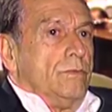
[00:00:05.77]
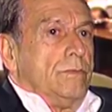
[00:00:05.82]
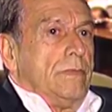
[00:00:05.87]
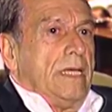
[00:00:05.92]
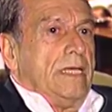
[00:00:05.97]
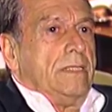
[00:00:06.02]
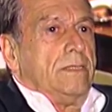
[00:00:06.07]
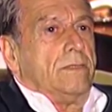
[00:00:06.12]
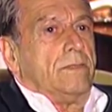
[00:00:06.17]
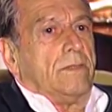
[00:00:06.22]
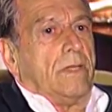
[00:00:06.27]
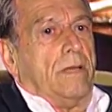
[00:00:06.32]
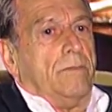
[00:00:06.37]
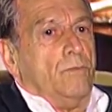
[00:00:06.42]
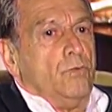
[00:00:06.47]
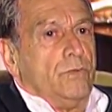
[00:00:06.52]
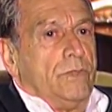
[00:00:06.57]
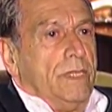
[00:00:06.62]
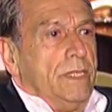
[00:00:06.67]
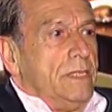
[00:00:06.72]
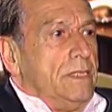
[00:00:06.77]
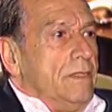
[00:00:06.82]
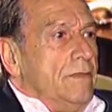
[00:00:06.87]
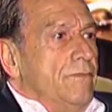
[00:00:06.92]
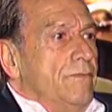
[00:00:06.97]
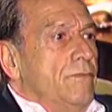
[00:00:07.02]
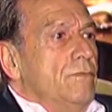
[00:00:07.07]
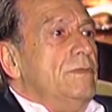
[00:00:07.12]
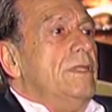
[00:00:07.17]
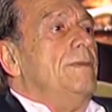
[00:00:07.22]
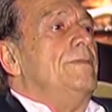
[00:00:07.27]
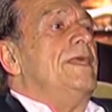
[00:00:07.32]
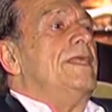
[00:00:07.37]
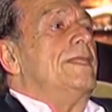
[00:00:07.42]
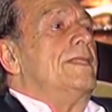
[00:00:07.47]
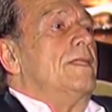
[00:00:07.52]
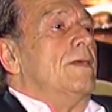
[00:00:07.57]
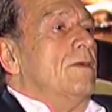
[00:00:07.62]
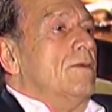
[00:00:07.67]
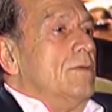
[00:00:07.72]
mas a mudança
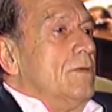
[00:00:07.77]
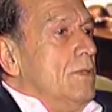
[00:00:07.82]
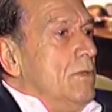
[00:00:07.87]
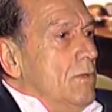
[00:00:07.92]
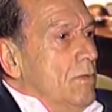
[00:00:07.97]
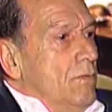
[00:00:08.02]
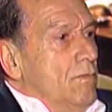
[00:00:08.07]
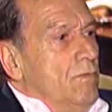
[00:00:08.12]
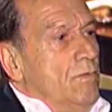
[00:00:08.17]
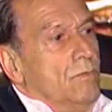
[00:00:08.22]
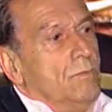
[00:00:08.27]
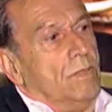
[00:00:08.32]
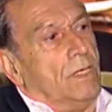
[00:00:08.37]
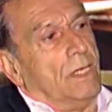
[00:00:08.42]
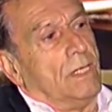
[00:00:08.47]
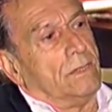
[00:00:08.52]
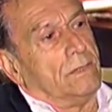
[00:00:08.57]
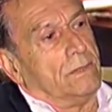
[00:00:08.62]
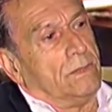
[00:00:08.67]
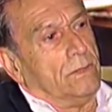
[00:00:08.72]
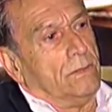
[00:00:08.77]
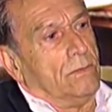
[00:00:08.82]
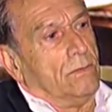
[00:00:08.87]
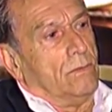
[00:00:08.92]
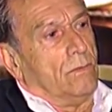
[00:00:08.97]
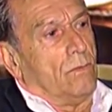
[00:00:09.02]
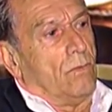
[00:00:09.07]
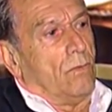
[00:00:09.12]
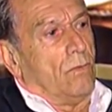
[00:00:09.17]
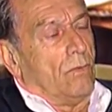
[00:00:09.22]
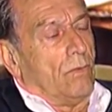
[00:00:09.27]
fundamental que houve no Brasil